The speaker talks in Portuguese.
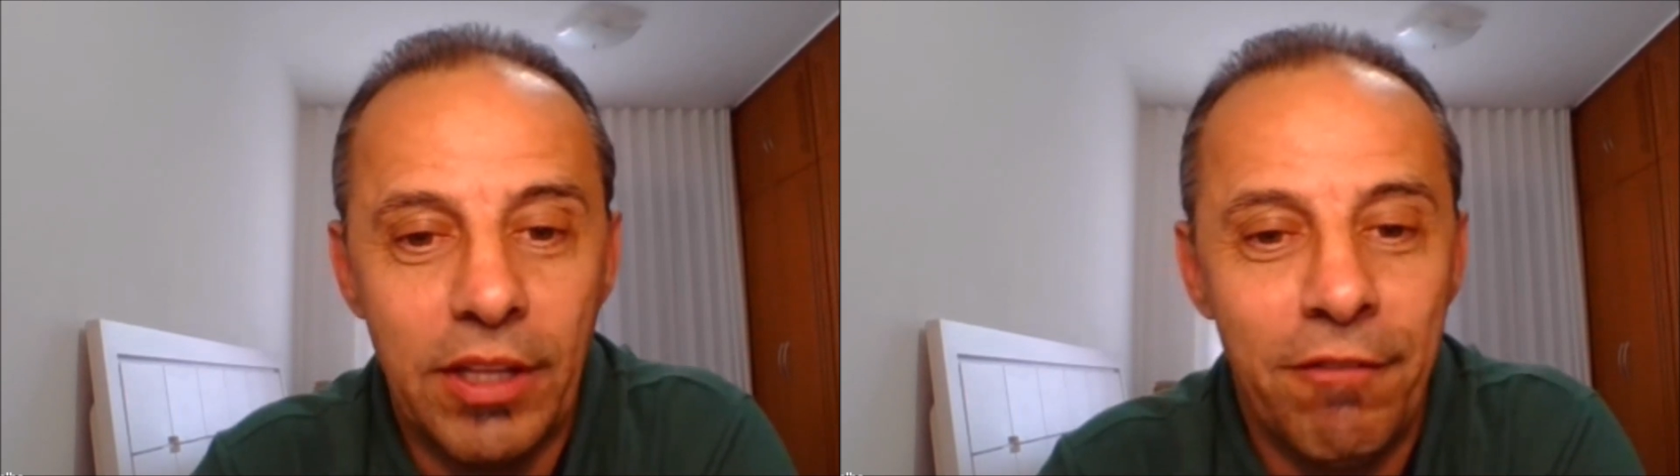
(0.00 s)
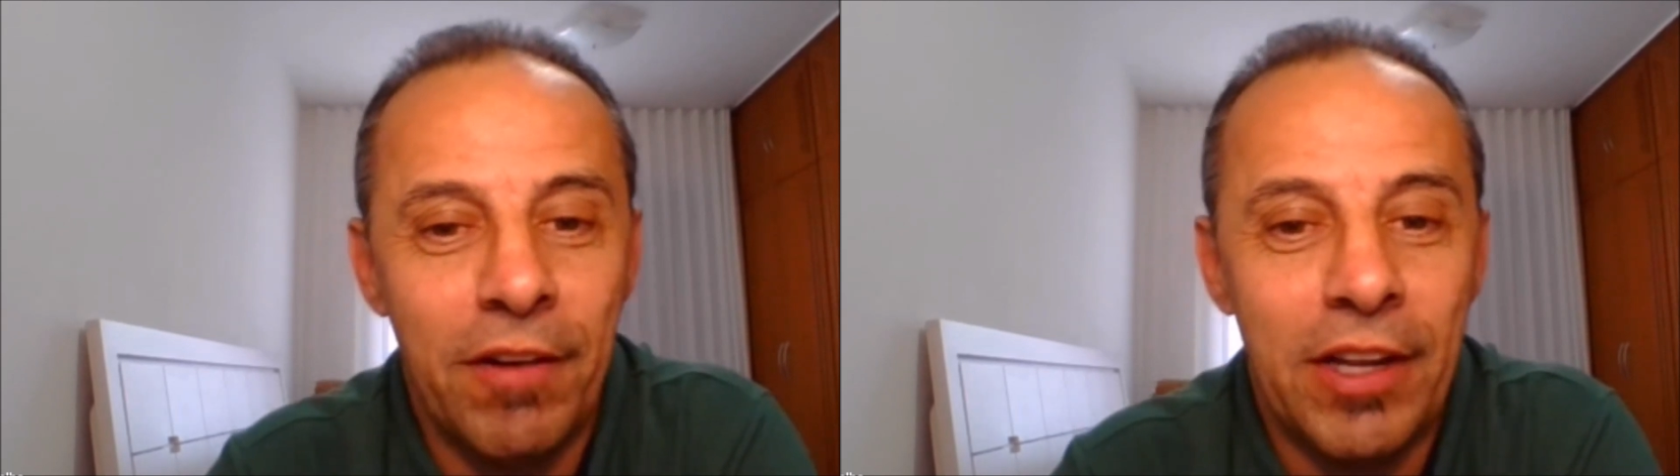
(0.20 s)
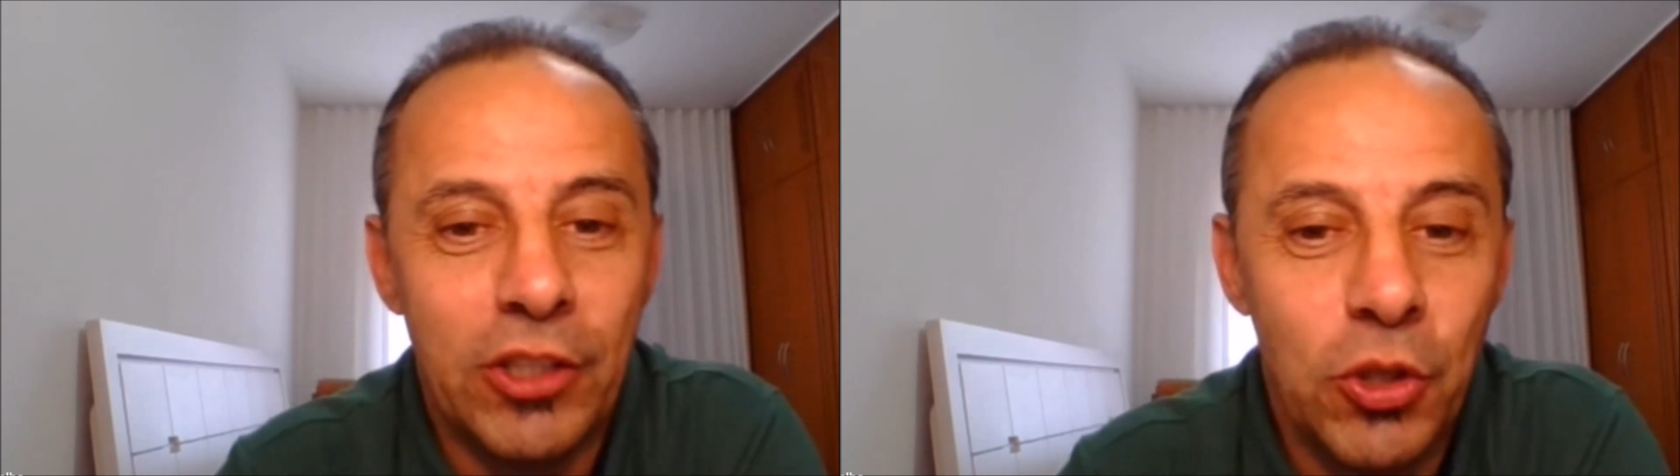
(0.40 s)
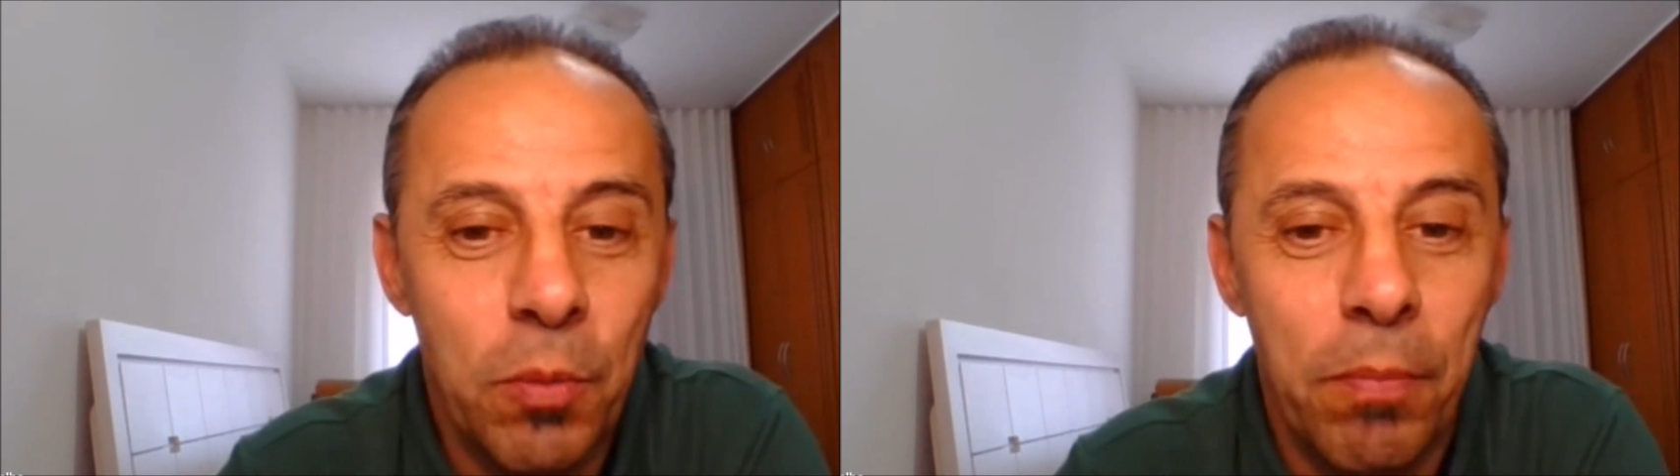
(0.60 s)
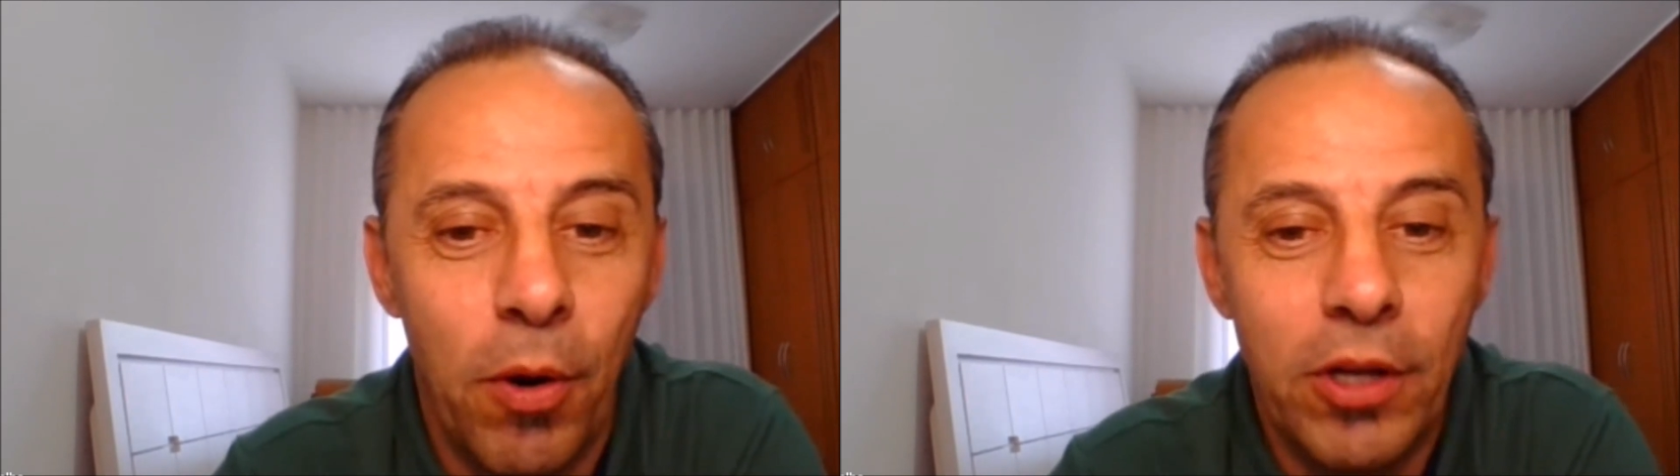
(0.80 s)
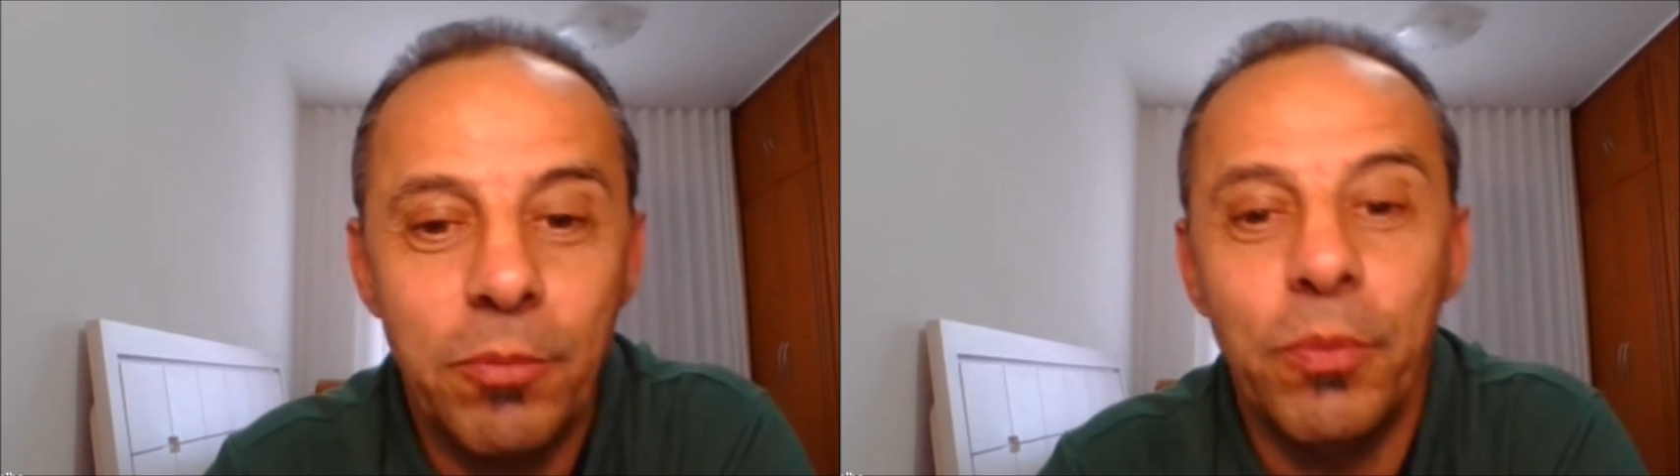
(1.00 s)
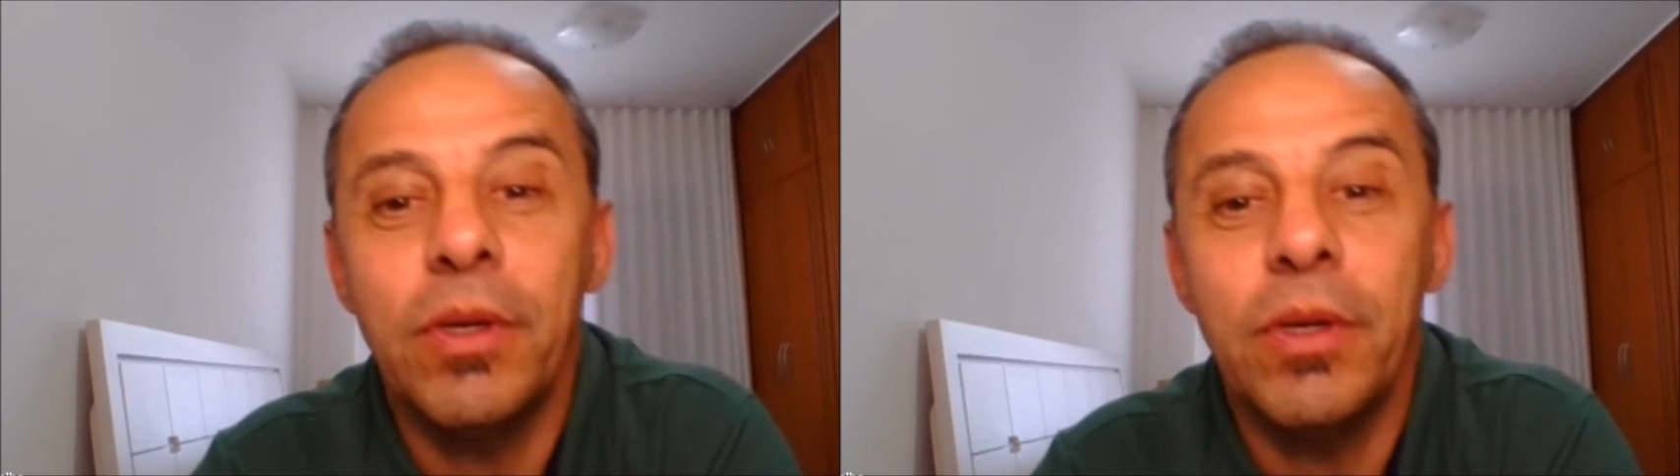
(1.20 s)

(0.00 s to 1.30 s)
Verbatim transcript: De Flash não pode